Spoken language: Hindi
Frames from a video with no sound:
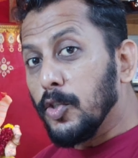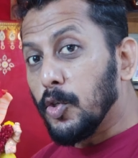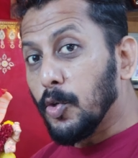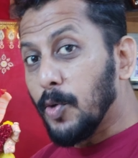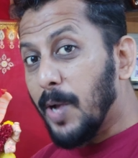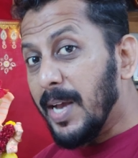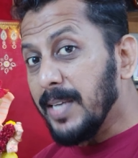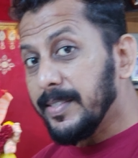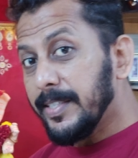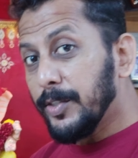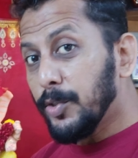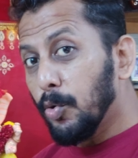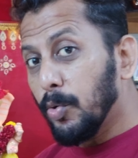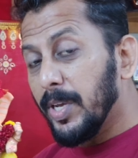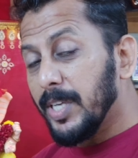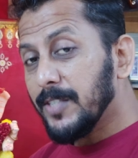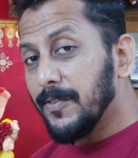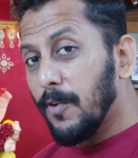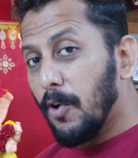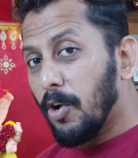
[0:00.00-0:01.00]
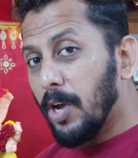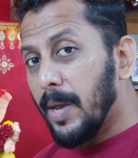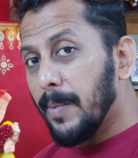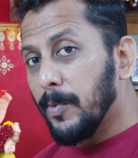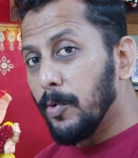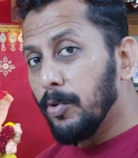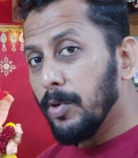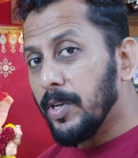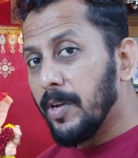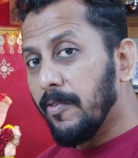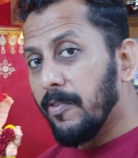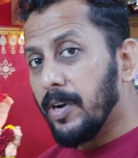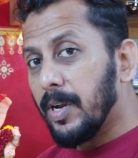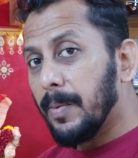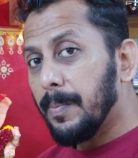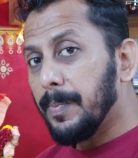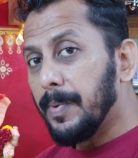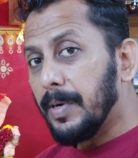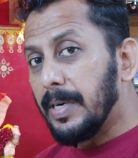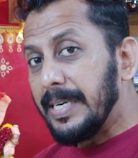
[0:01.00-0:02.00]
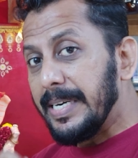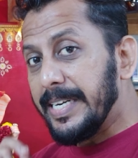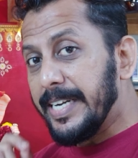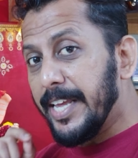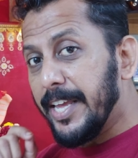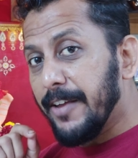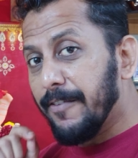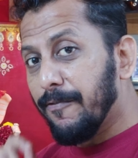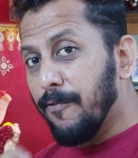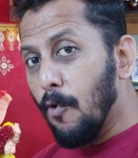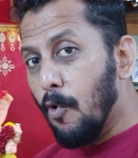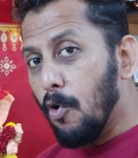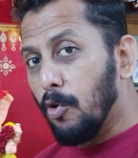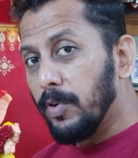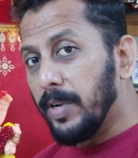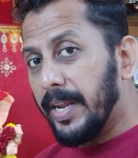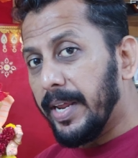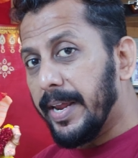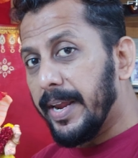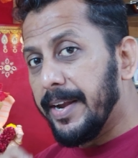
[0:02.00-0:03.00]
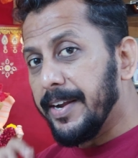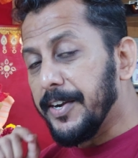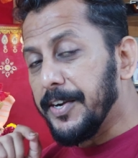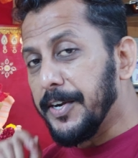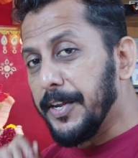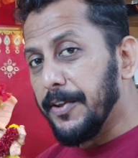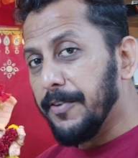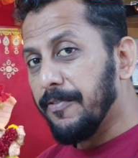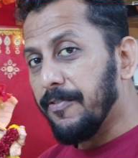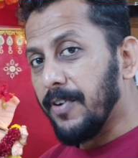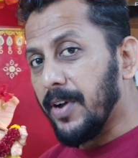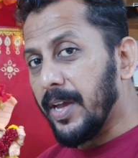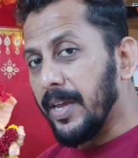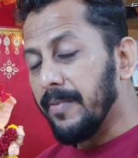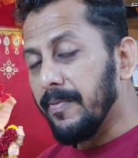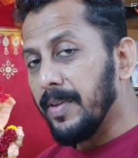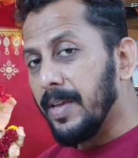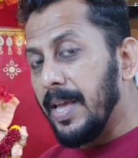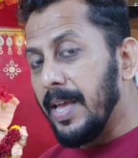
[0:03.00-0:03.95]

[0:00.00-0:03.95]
सो गाइस इन टुडेस व्लॉग आई एम गोइंग टू कवर अप डे 4 एंड डे 5